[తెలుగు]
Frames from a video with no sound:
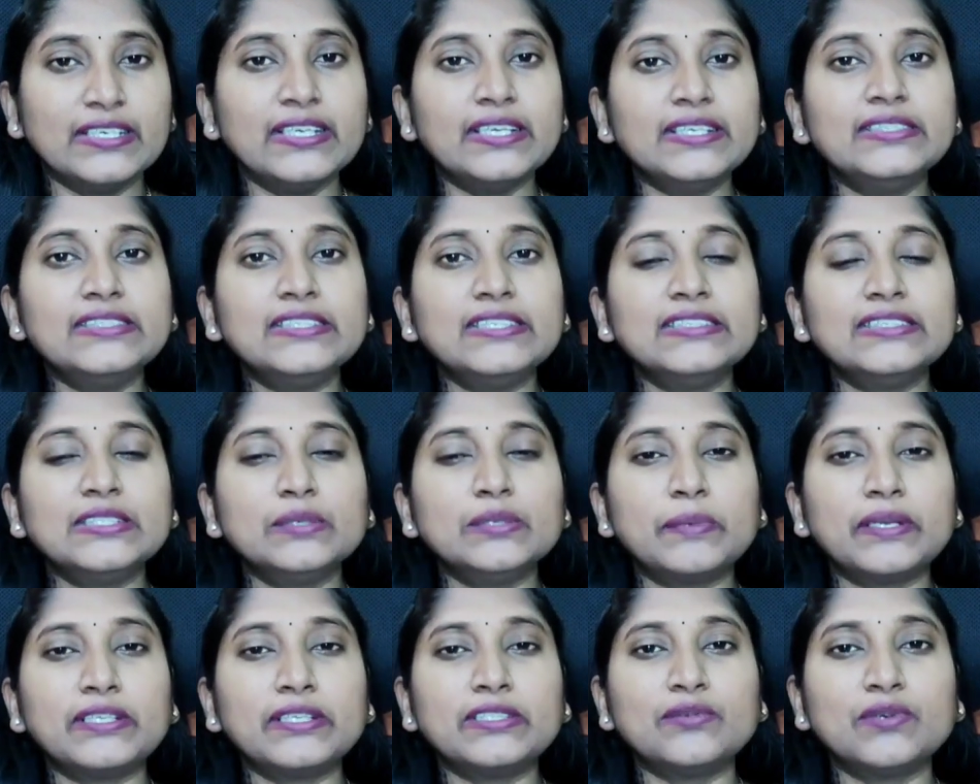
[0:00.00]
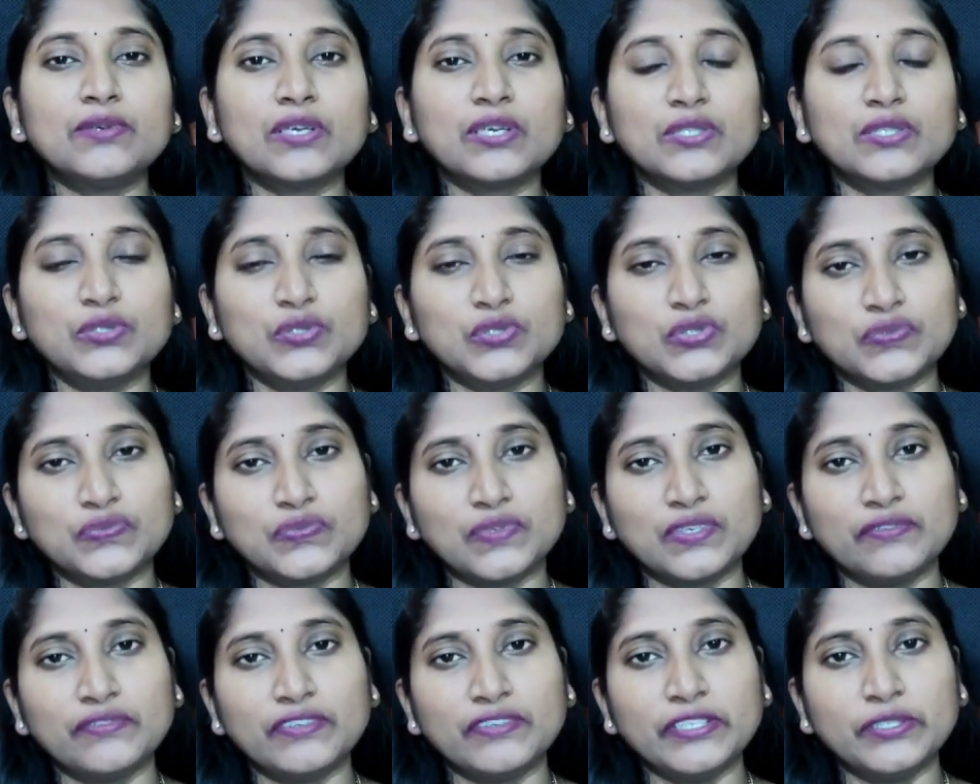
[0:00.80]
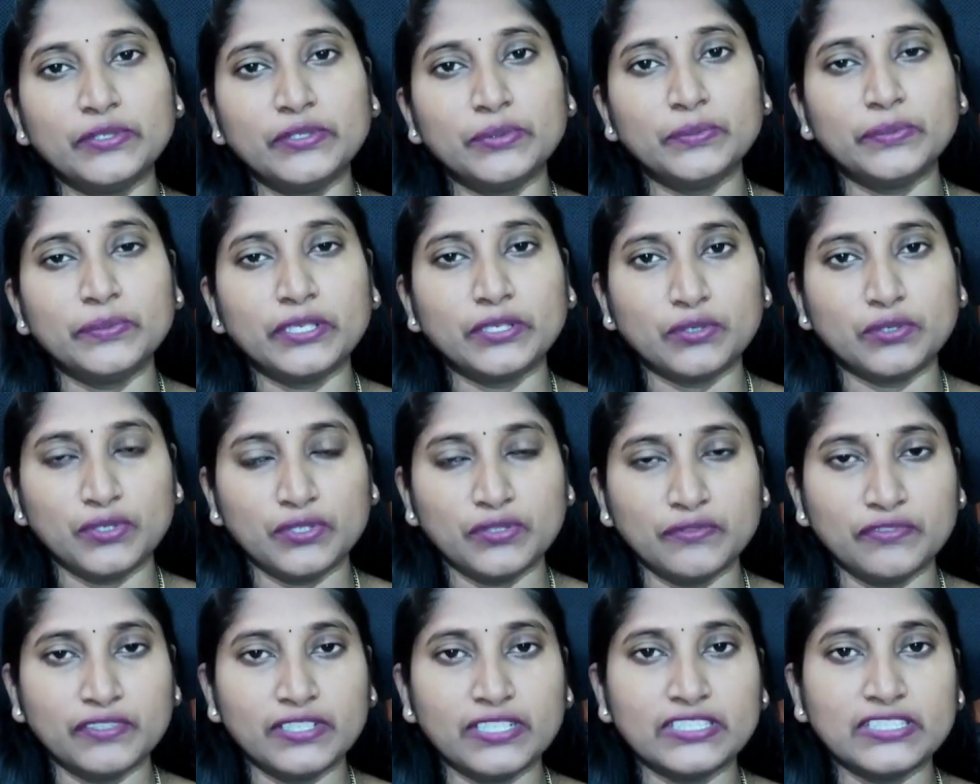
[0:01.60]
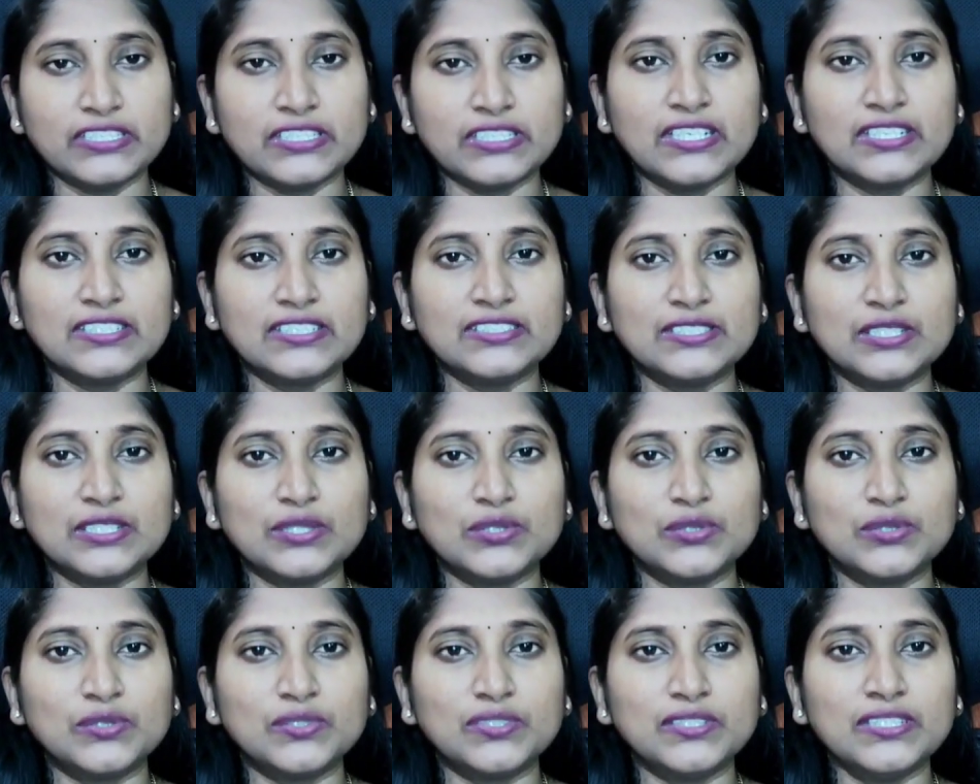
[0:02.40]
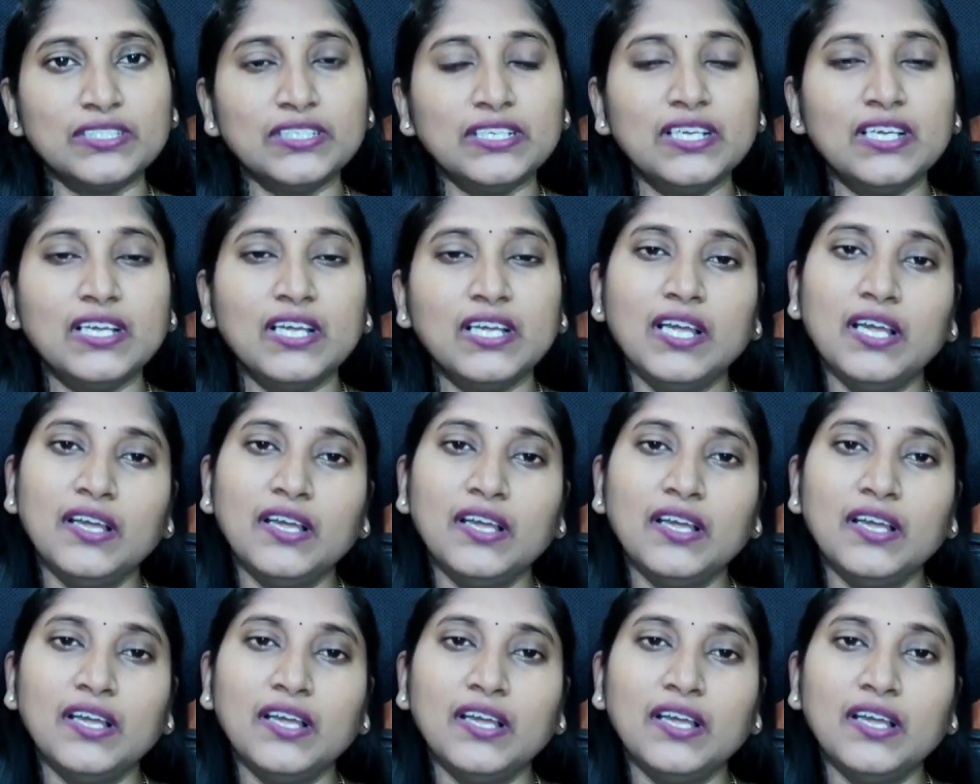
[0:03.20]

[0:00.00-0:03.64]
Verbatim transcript: నేను చేసే ప్రతి ఒక్క యూస్ఫుల్ వీడియో మీకు నోటిఫికేషన్ రావడం జరుగుతుంది